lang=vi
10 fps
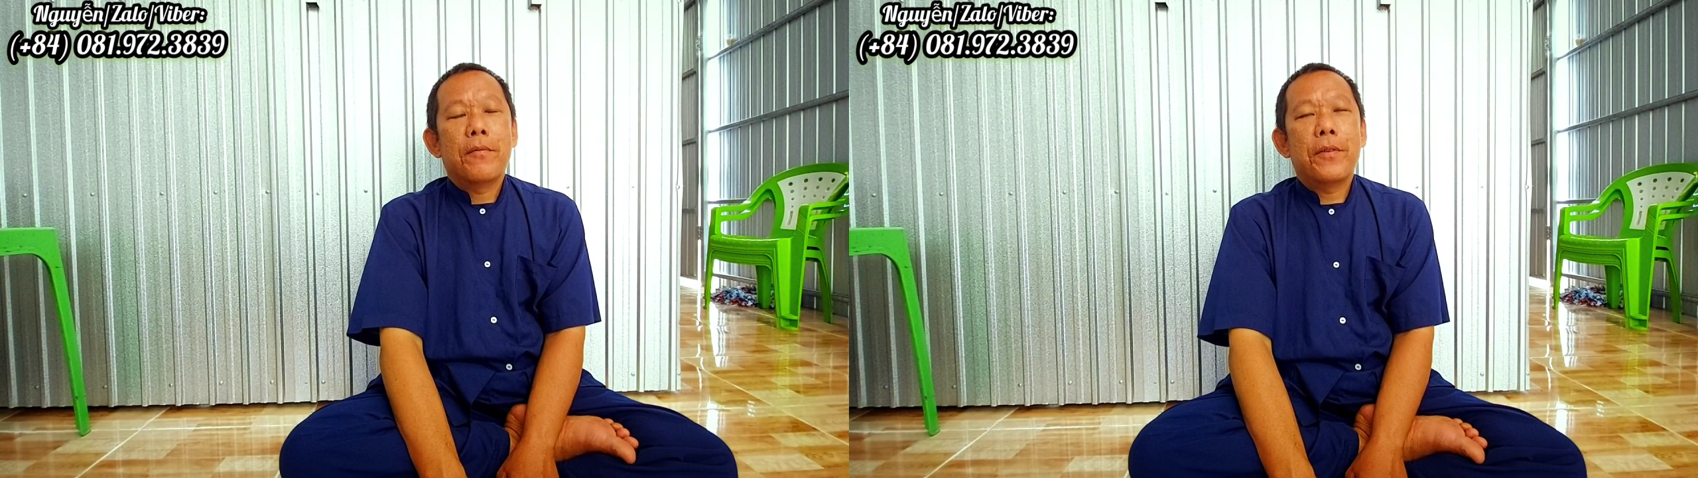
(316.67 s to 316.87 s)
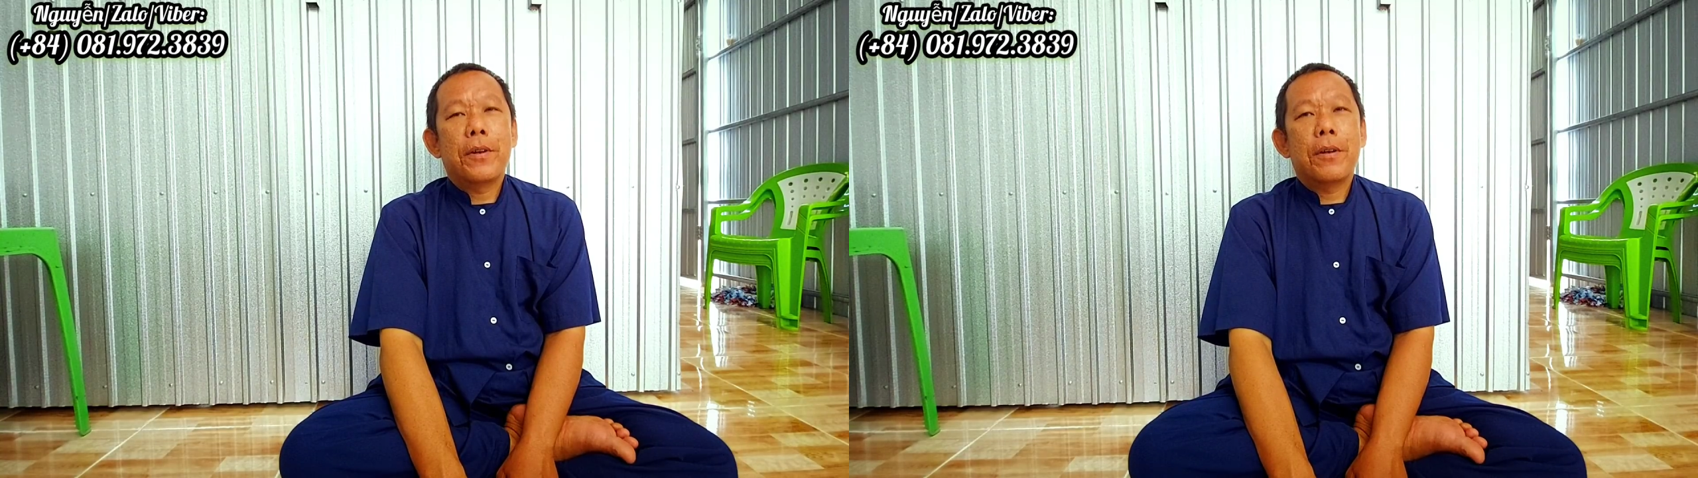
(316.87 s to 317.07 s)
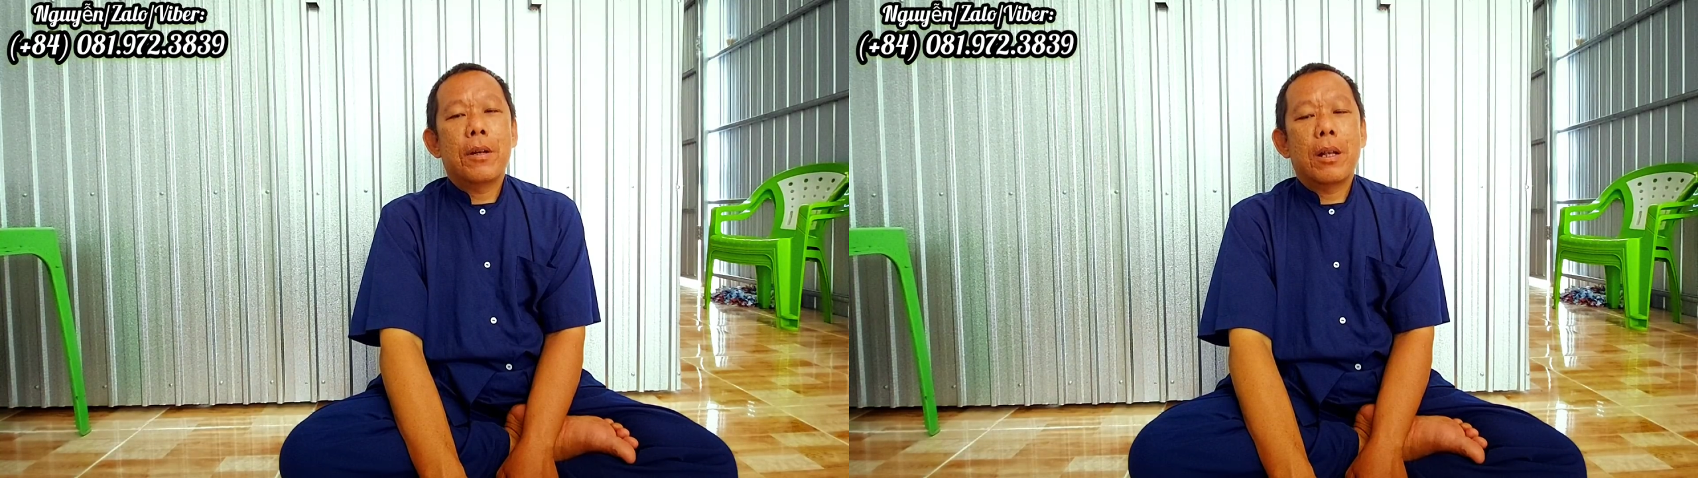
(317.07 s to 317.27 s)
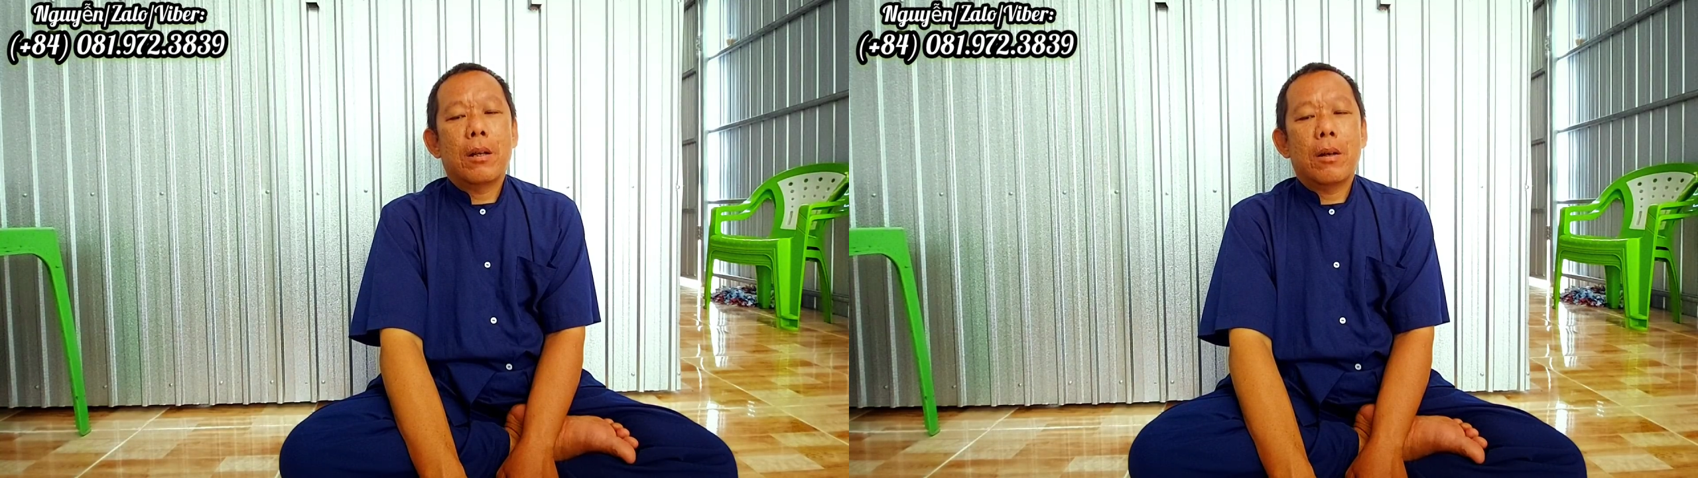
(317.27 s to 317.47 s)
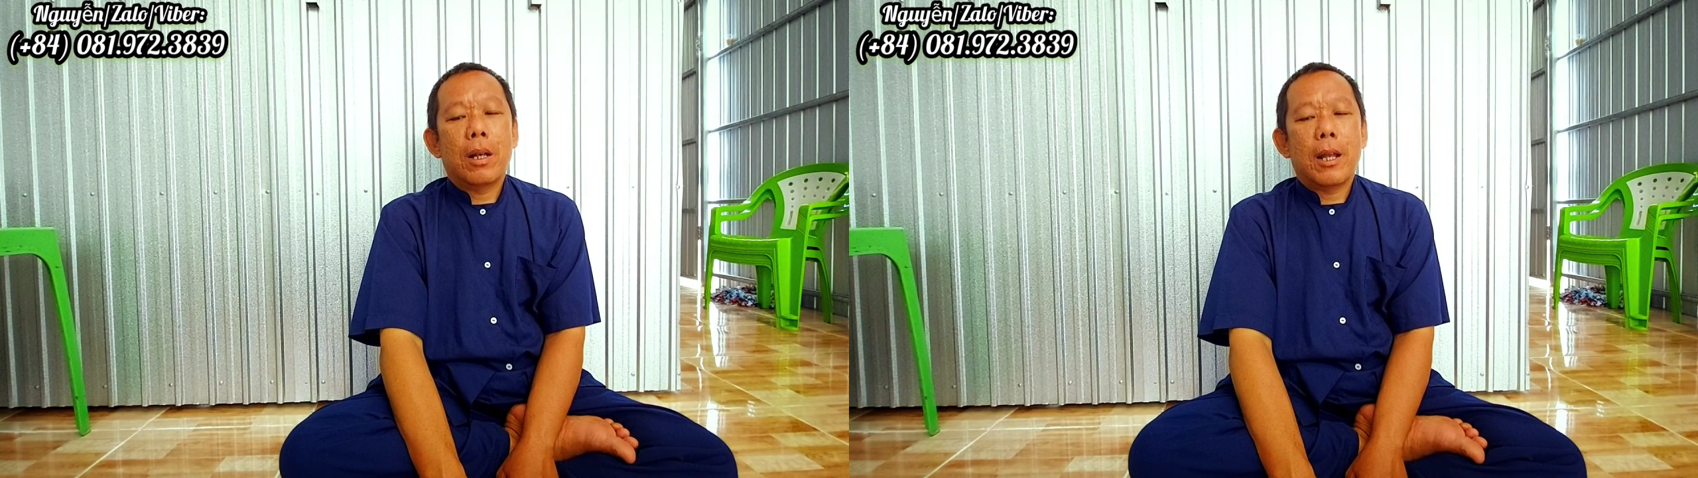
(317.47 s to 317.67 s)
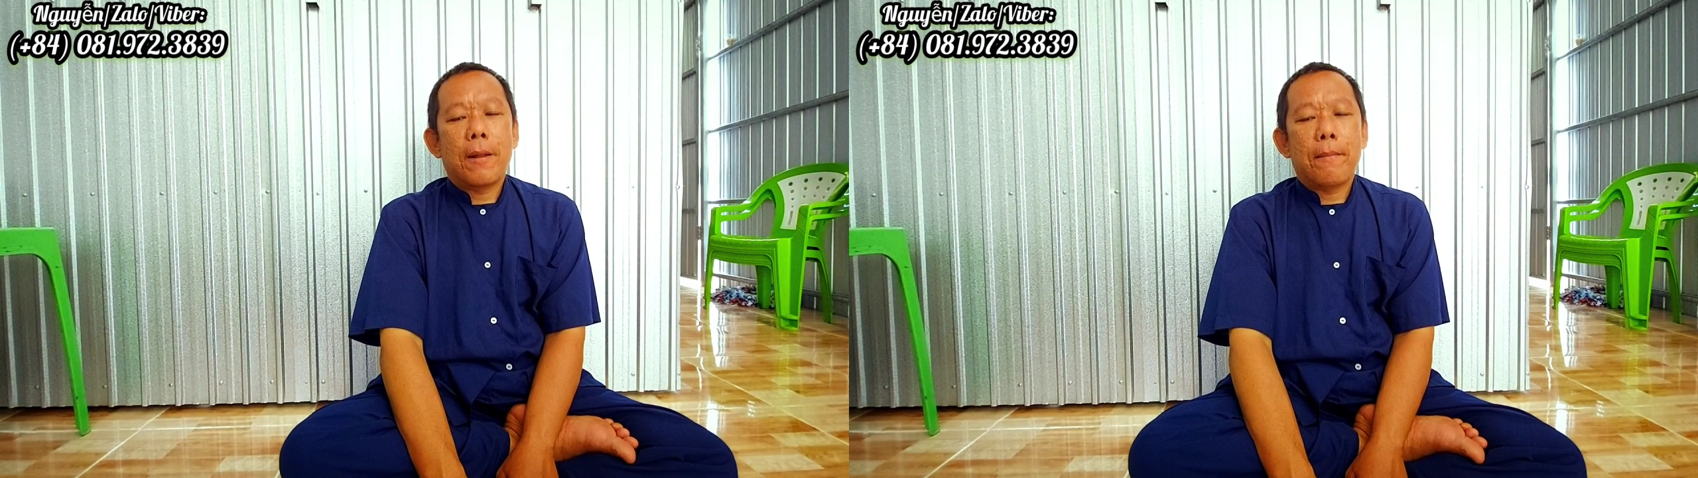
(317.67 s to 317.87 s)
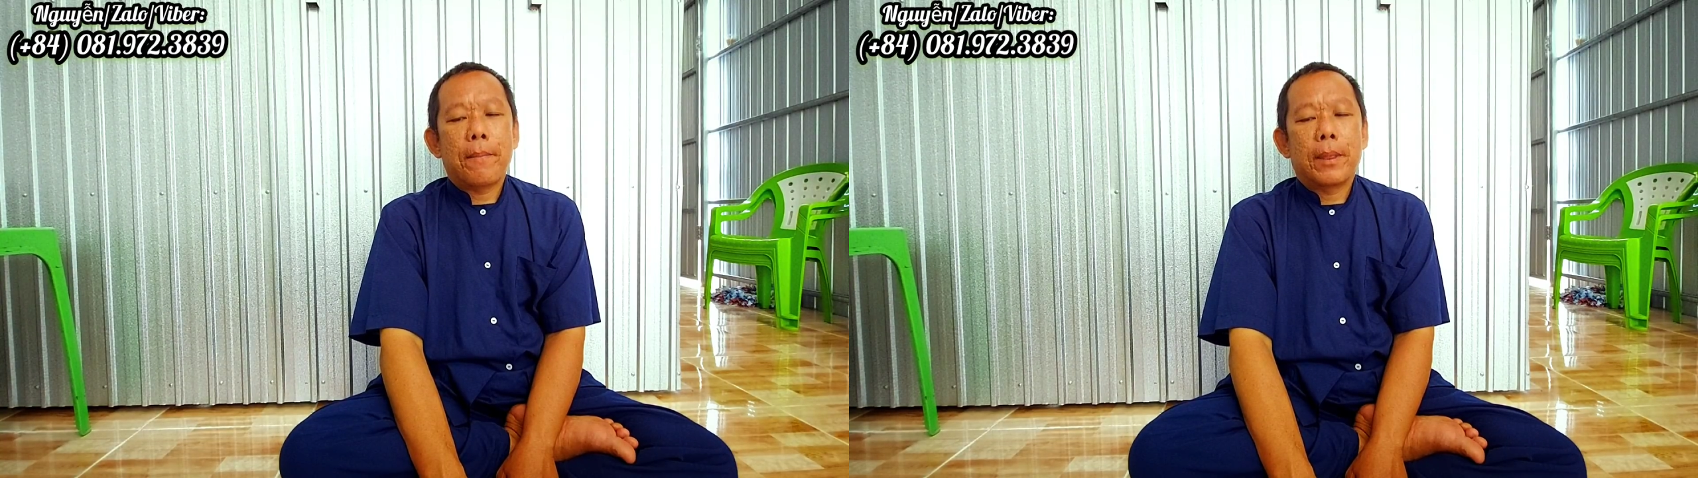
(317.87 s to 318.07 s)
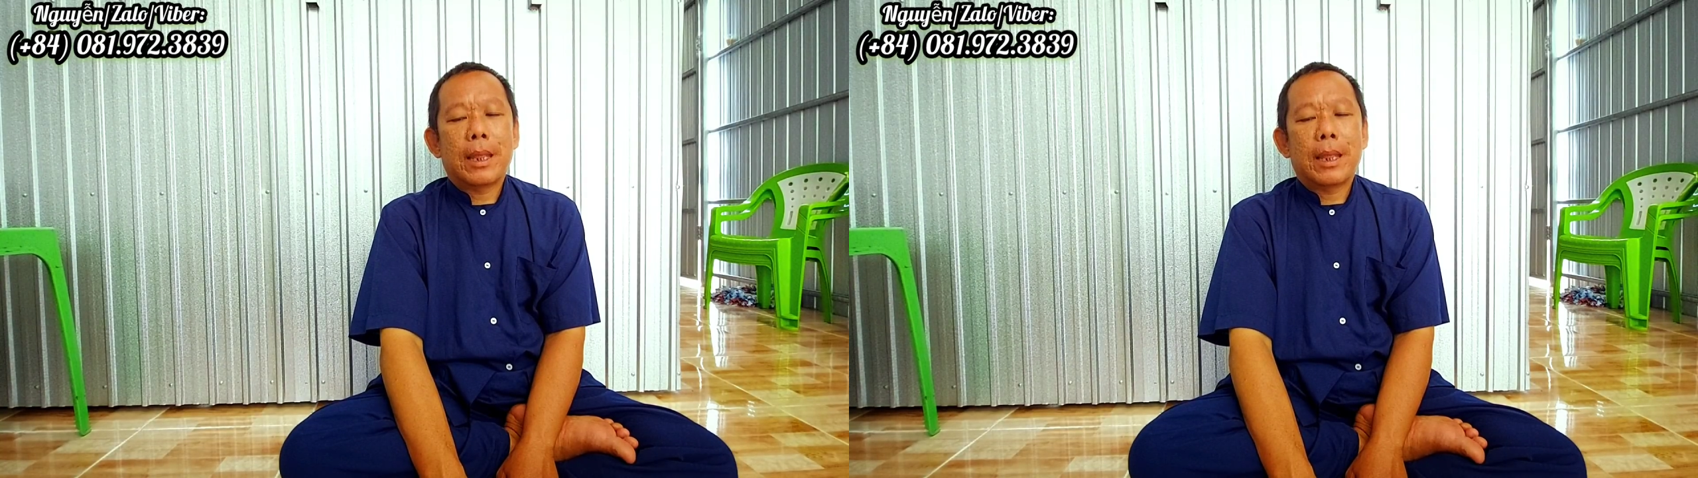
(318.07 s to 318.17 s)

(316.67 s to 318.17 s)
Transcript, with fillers: Phương ờ, gọi là